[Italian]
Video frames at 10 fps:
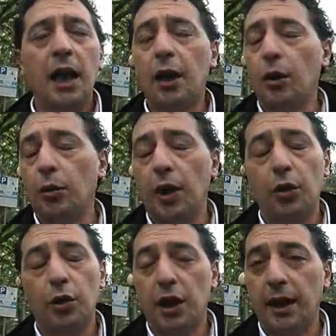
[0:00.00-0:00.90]
Il Comune
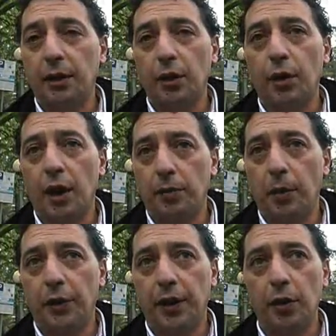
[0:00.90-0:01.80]
non ci ha dato ancora
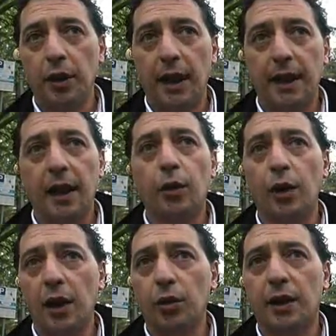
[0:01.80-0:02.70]
risposte concrete,
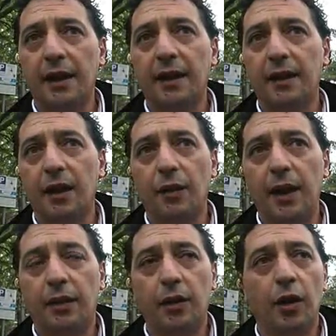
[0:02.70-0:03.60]
alcuni dei contratti di
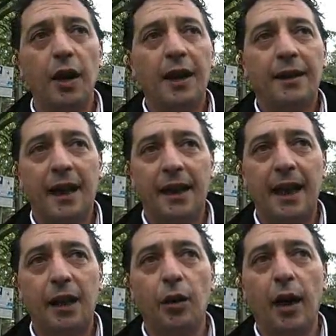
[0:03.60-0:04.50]
servizio
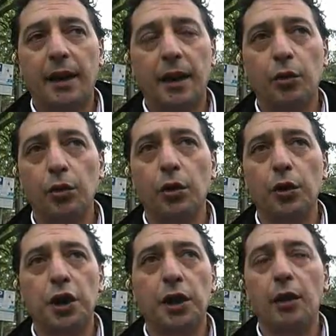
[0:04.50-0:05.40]
scadranno al
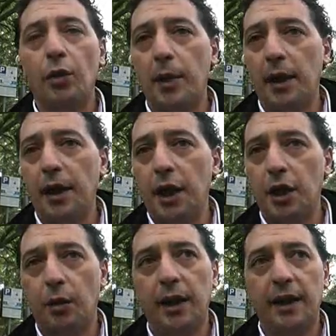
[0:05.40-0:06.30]
31-12 del 2010
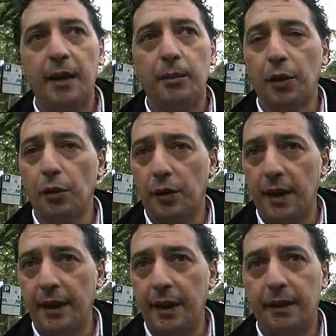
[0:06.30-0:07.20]
10 e quindi i tempi sono
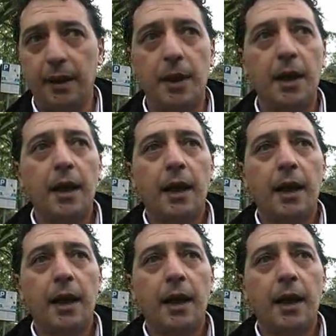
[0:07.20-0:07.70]
strettissimi,